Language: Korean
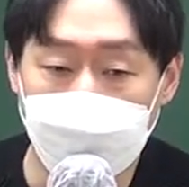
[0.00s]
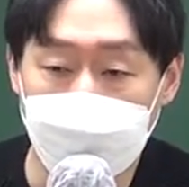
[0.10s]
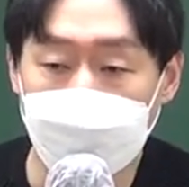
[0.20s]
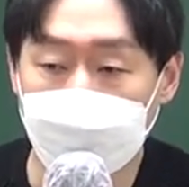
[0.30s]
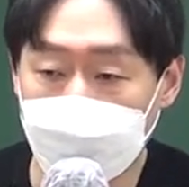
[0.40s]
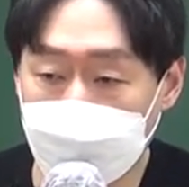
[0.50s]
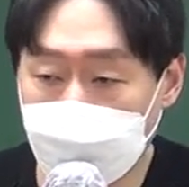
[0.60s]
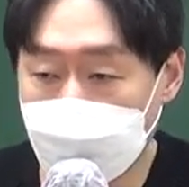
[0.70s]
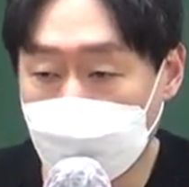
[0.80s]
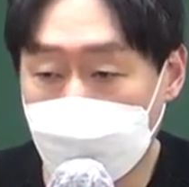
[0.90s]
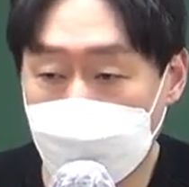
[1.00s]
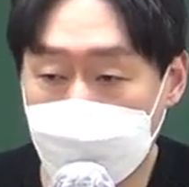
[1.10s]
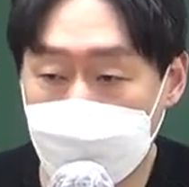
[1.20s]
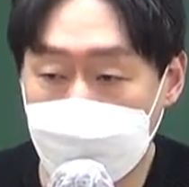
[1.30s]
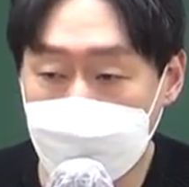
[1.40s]
어느 정도
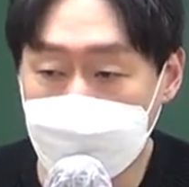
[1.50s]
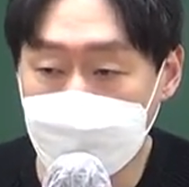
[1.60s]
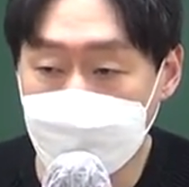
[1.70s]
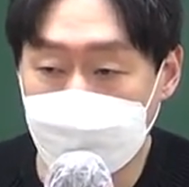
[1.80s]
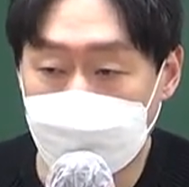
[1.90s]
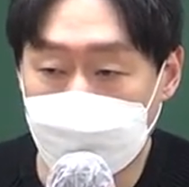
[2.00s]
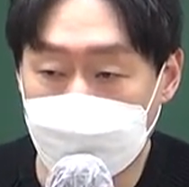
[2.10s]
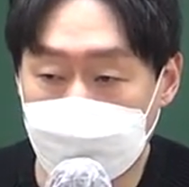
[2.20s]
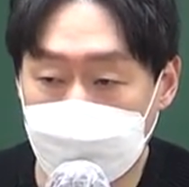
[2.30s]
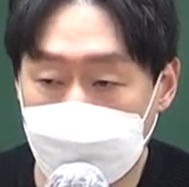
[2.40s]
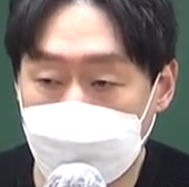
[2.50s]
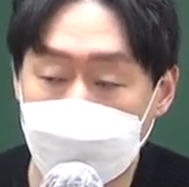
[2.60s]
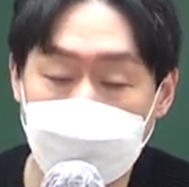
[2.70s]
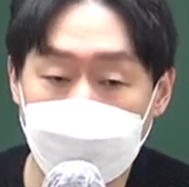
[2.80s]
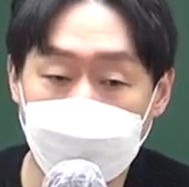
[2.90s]
이렇게
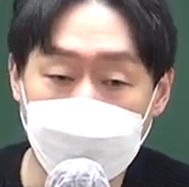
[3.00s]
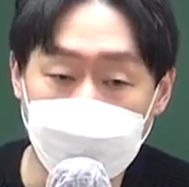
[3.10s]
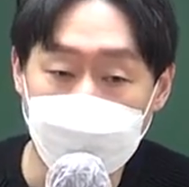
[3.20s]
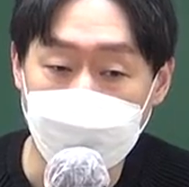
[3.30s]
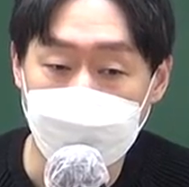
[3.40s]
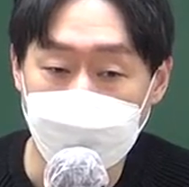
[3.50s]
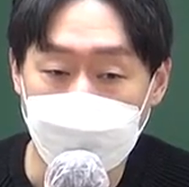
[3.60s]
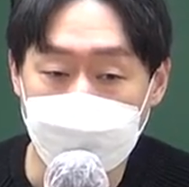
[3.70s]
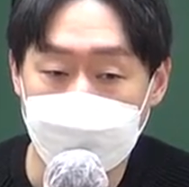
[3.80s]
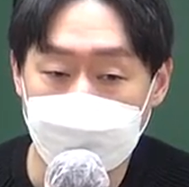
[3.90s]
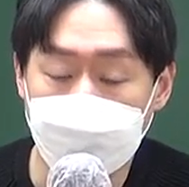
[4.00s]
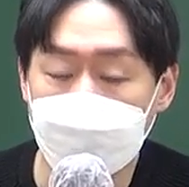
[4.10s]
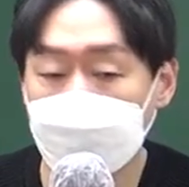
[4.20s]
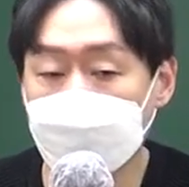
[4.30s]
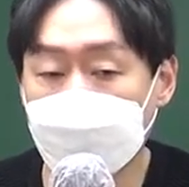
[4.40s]
일에 대한 어떤 그렇게
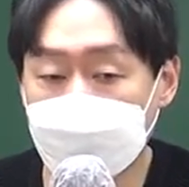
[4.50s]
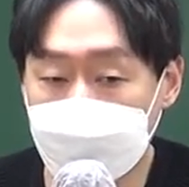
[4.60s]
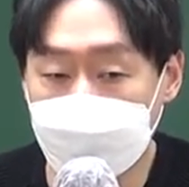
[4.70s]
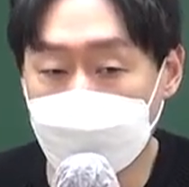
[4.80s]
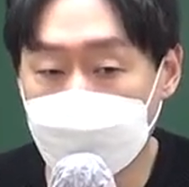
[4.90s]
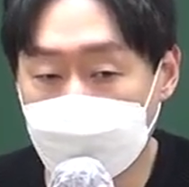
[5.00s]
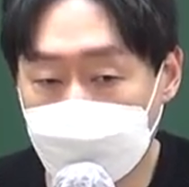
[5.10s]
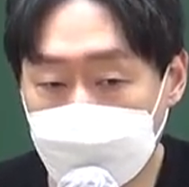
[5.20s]
전문성만 있으면은